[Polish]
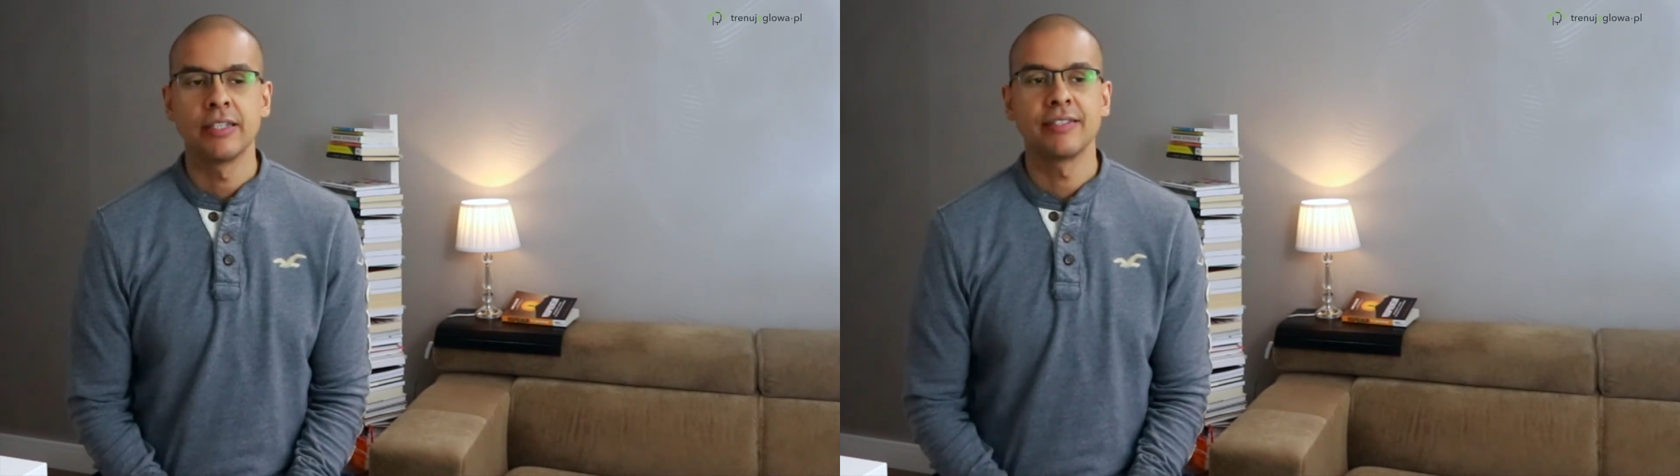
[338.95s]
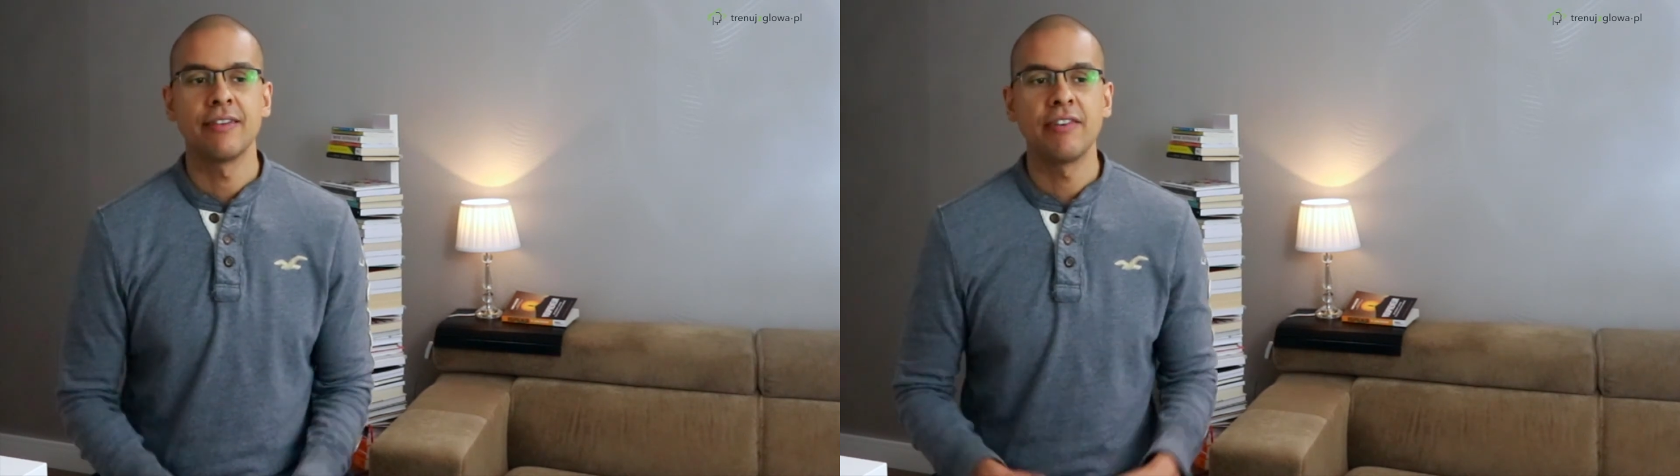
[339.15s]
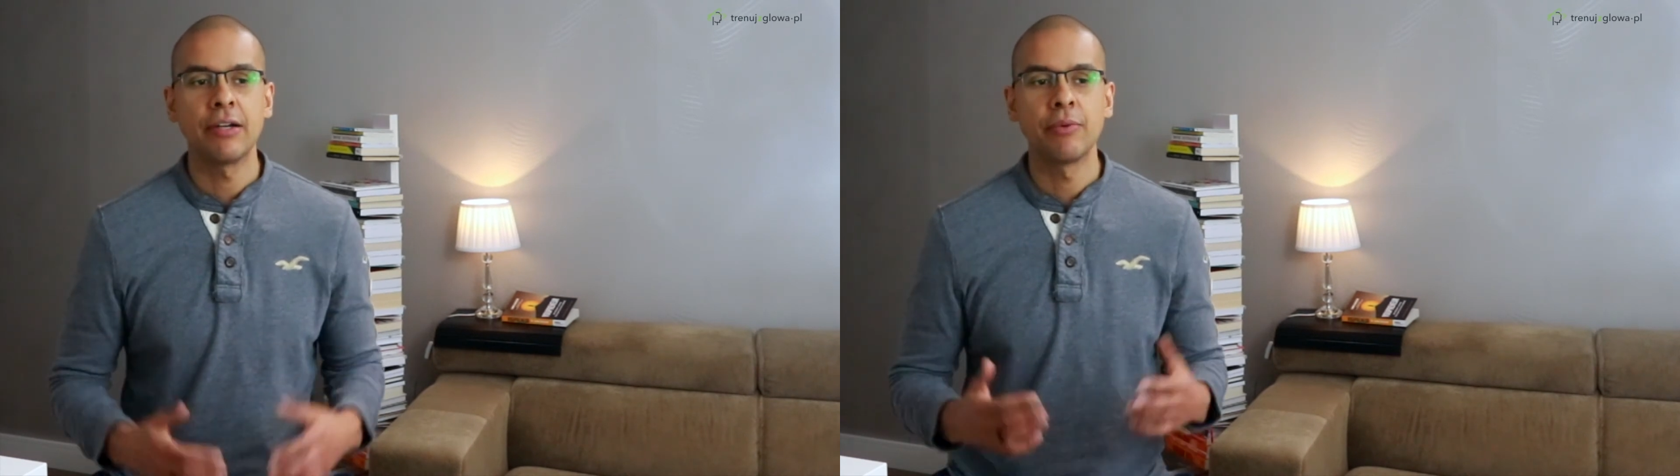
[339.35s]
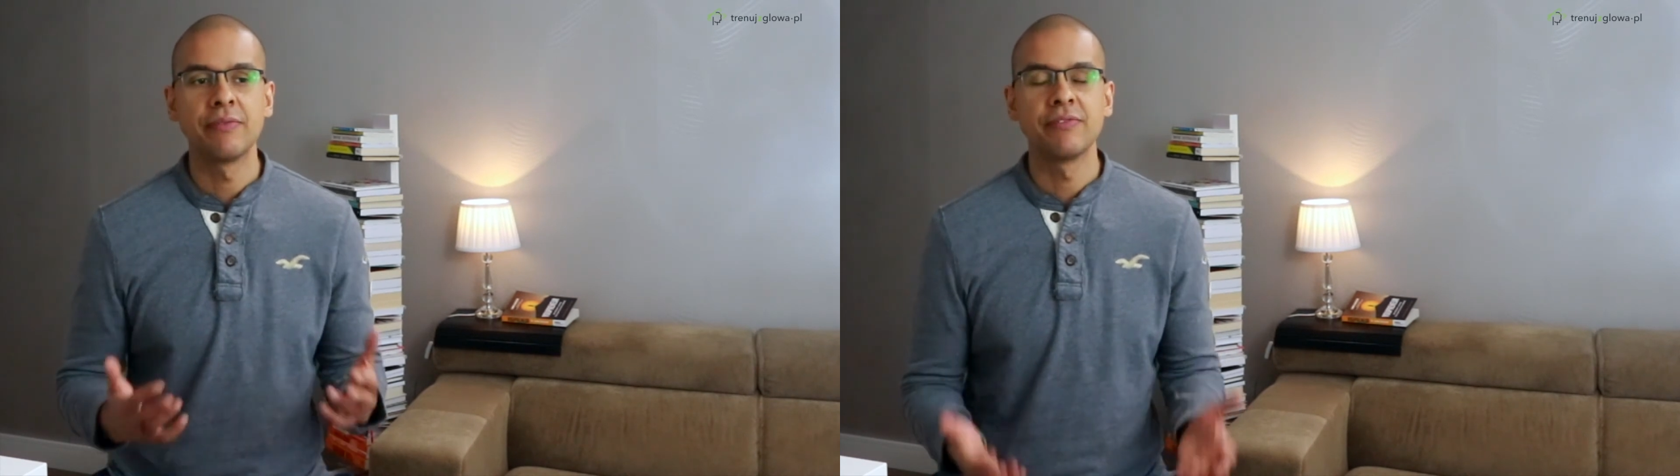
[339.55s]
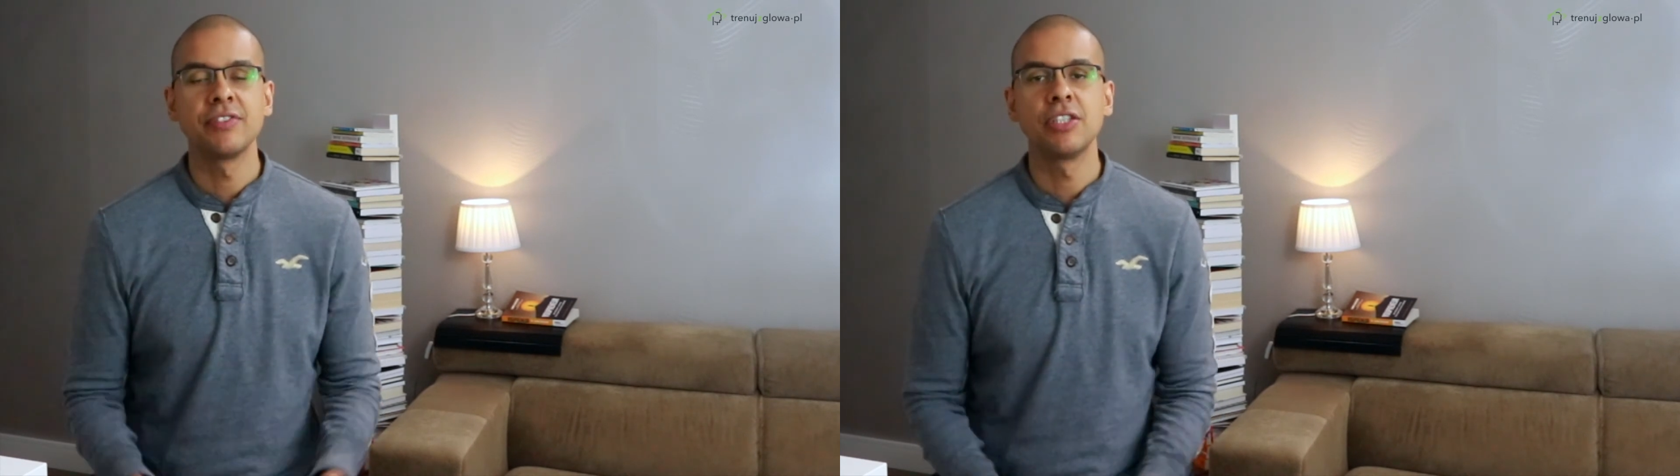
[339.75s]

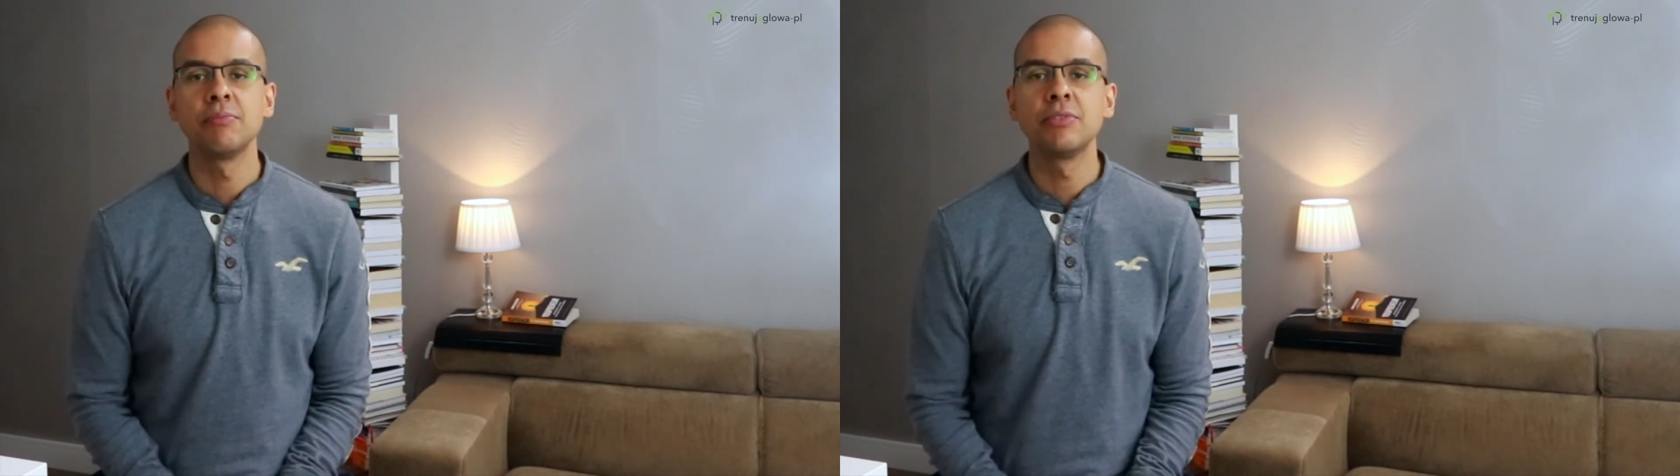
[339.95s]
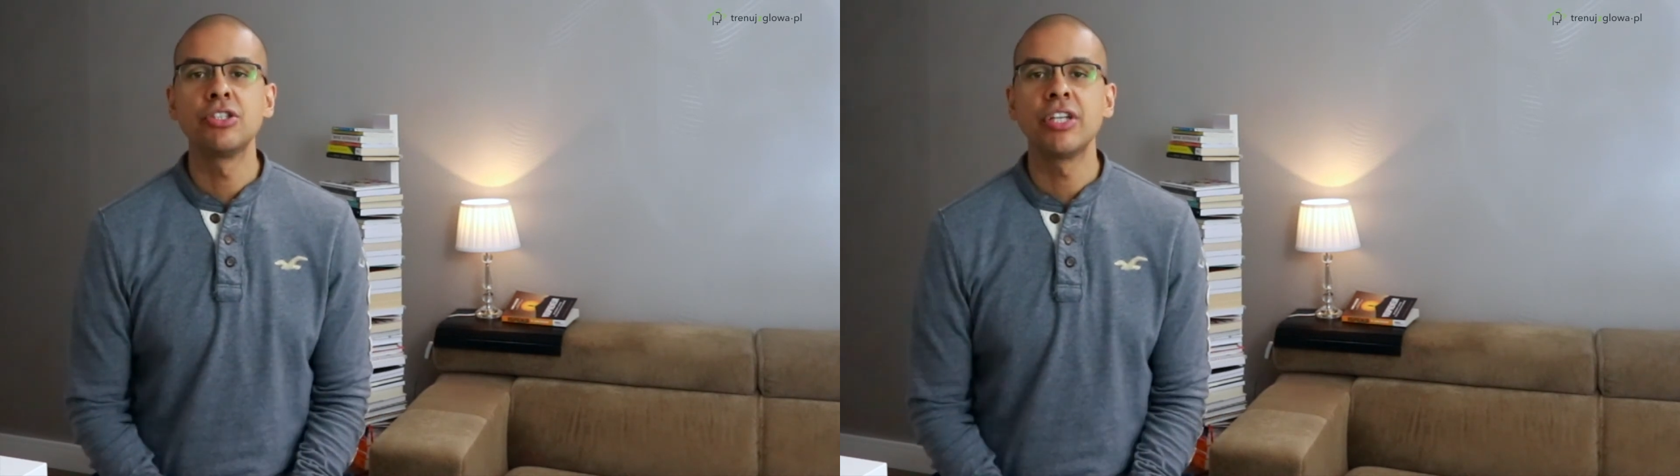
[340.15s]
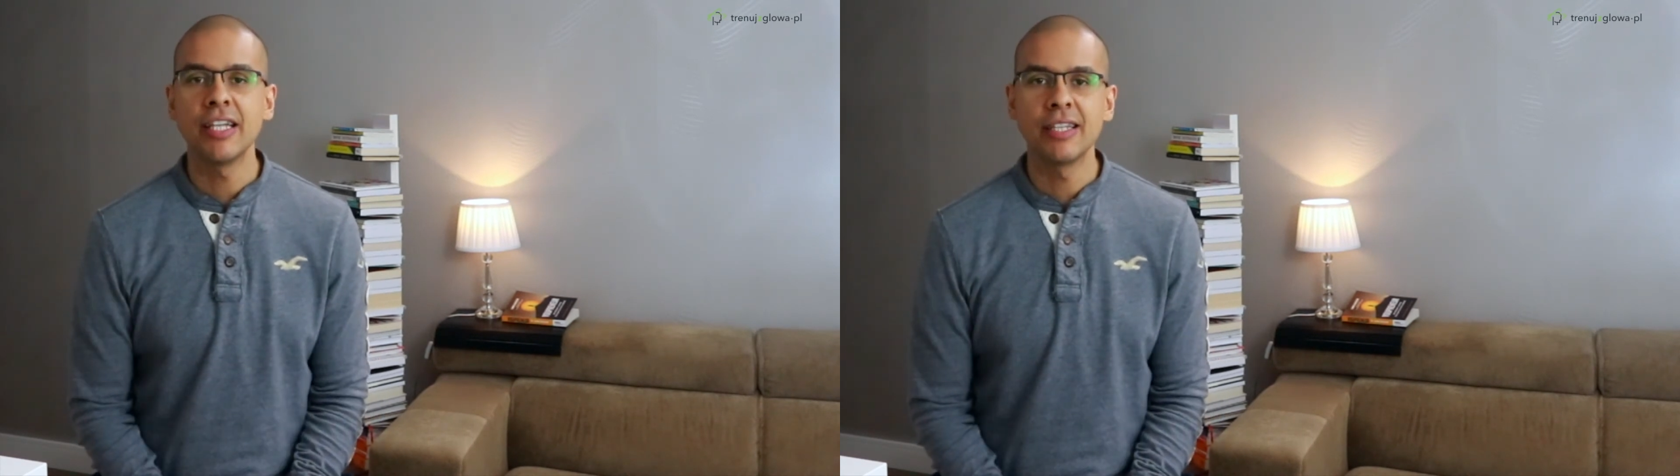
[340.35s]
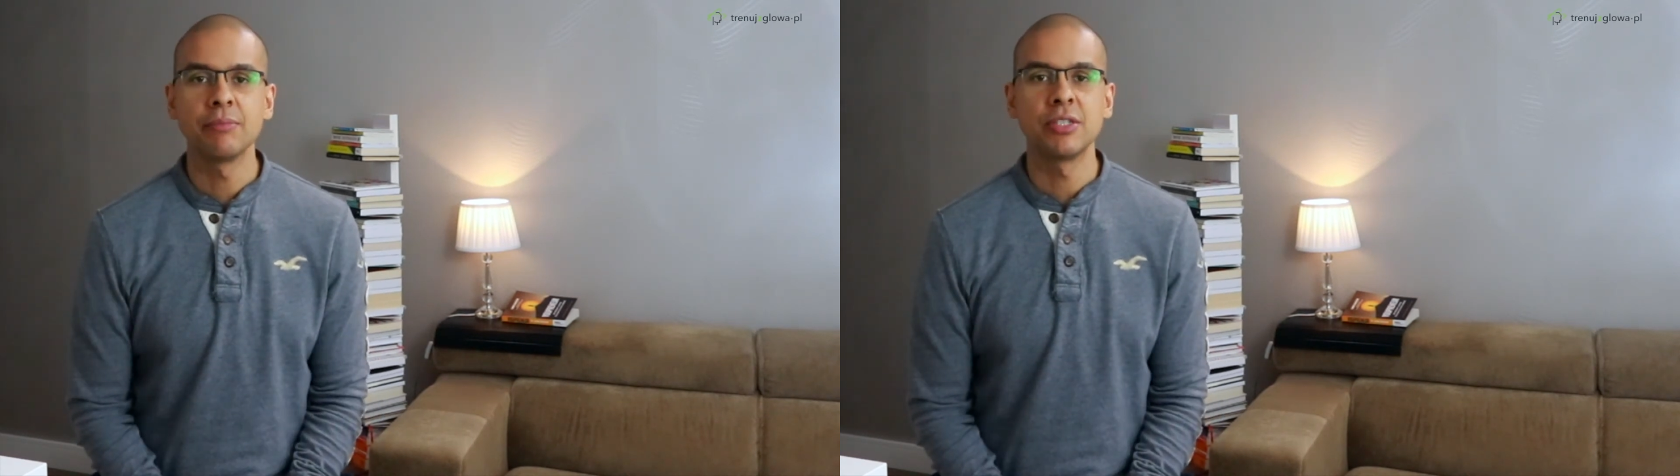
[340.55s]
Zawarłem w nim 7